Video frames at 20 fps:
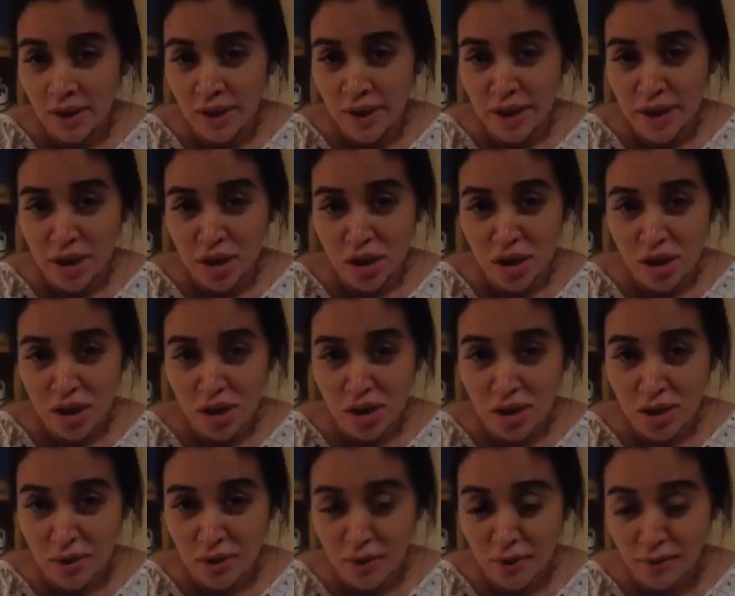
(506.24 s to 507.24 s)
Hi,
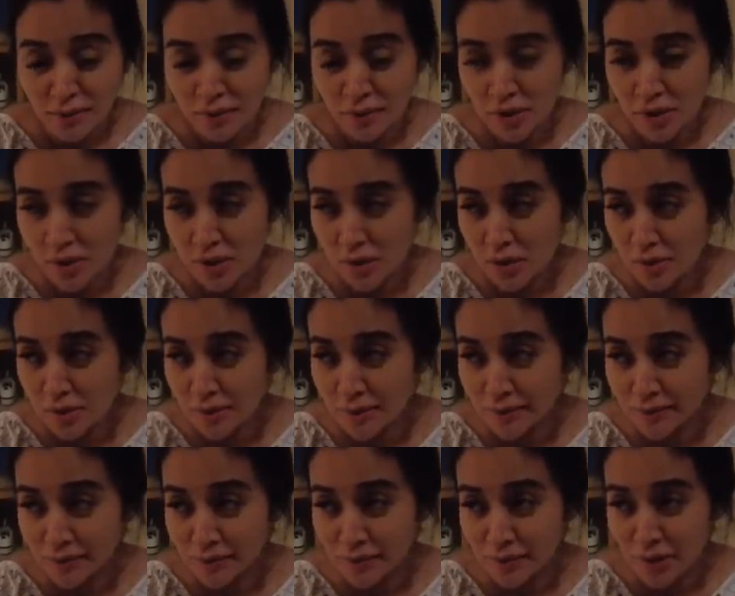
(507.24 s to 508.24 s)
Shizams.
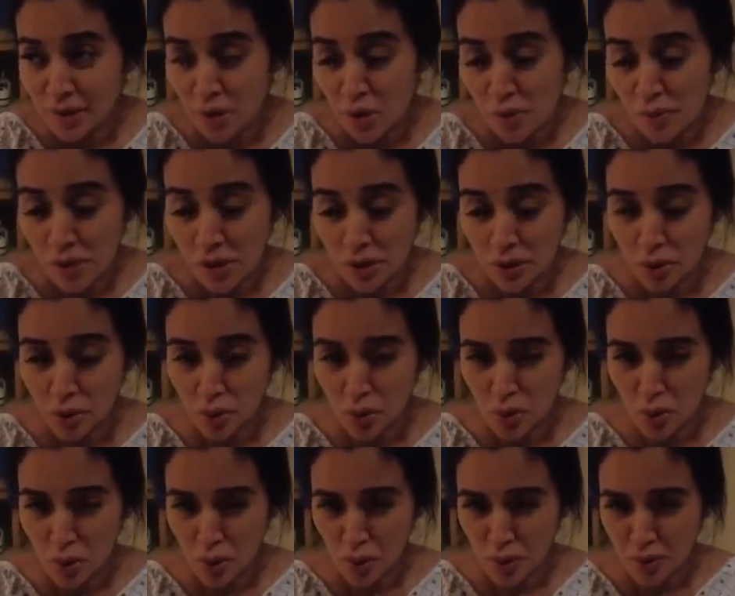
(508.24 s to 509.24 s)
Hindi ako
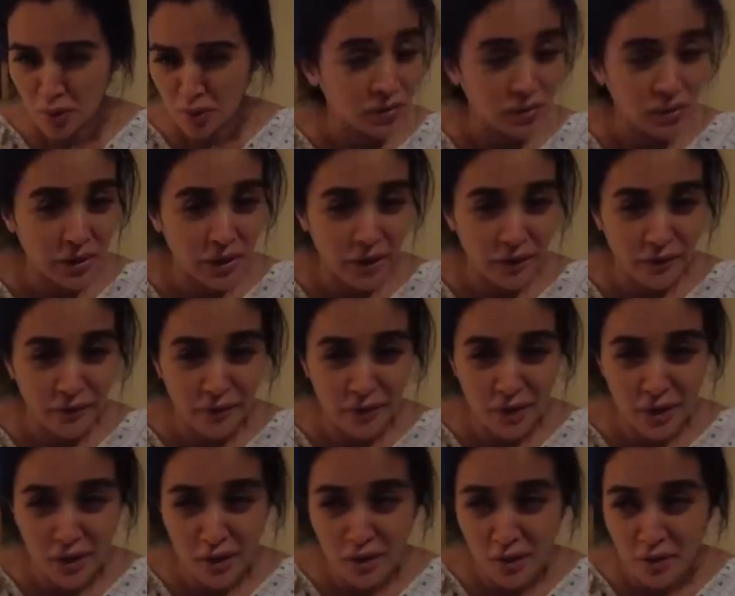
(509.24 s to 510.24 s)
makatulog
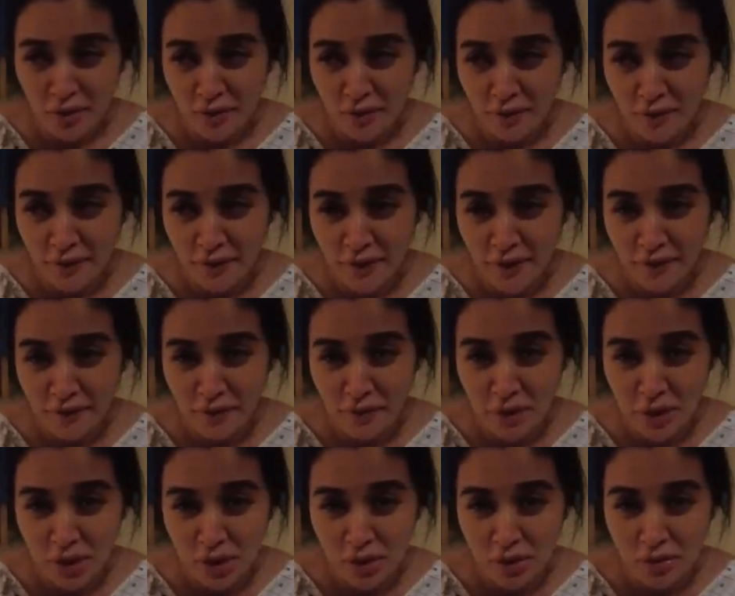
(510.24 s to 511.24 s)
every 5
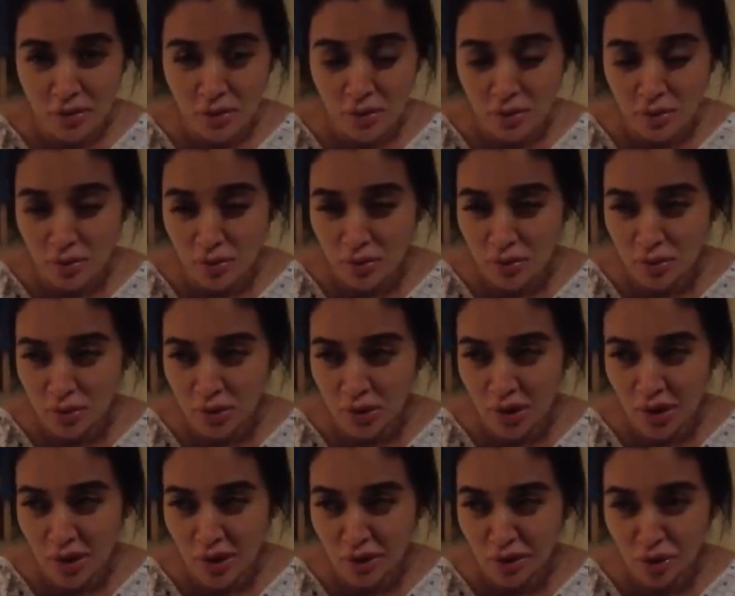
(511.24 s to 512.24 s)
minutes yung
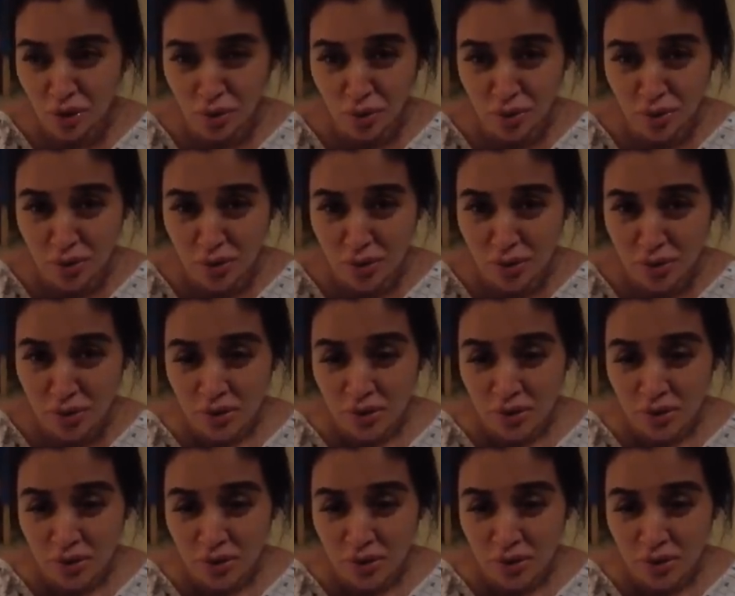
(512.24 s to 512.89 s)
contractions.